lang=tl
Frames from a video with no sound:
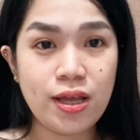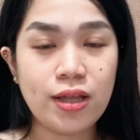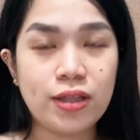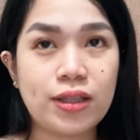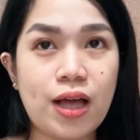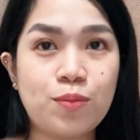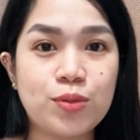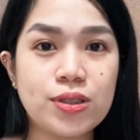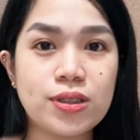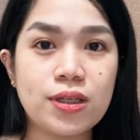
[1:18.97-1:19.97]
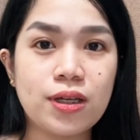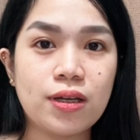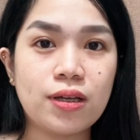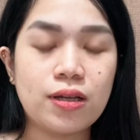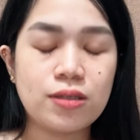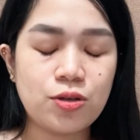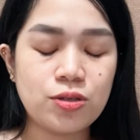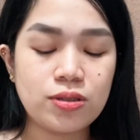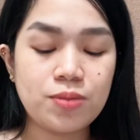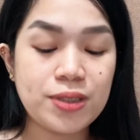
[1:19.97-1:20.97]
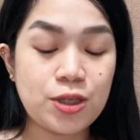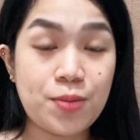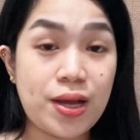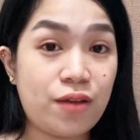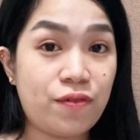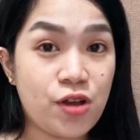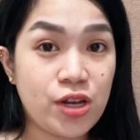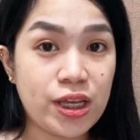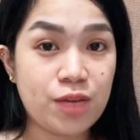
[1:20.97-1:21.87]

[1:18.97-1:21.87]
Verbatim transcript: tapos, so, di ba sa umaga folic,